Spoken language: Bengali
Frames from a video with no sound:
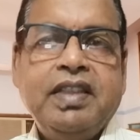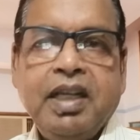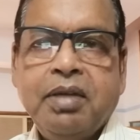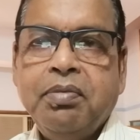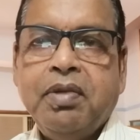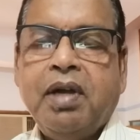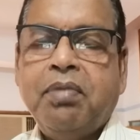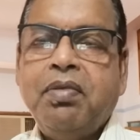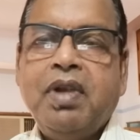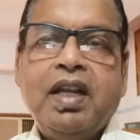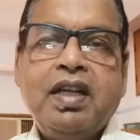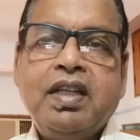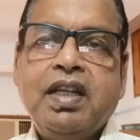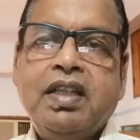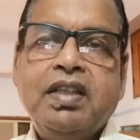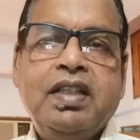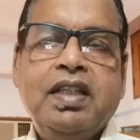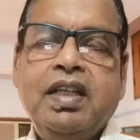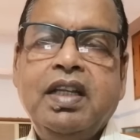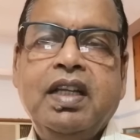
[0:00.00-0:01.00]
যে
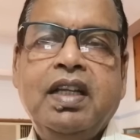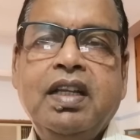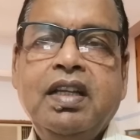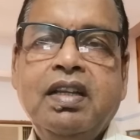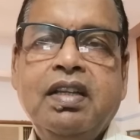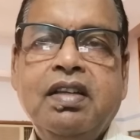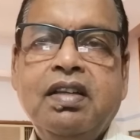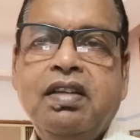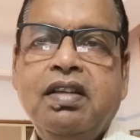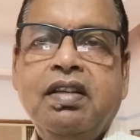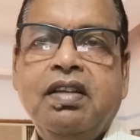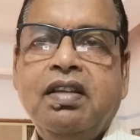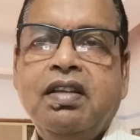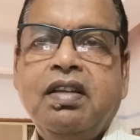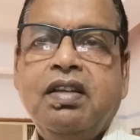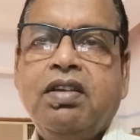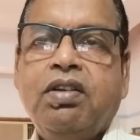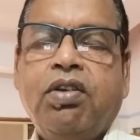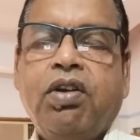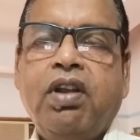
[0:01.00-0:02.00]
মামলাটা তিনি
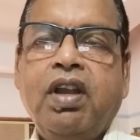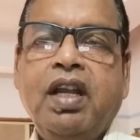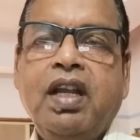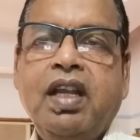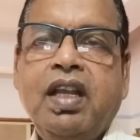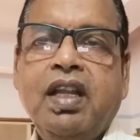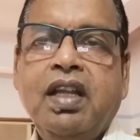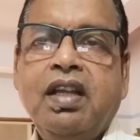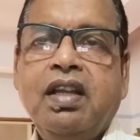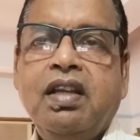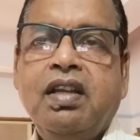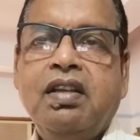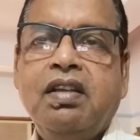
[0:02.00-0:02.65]
করেননি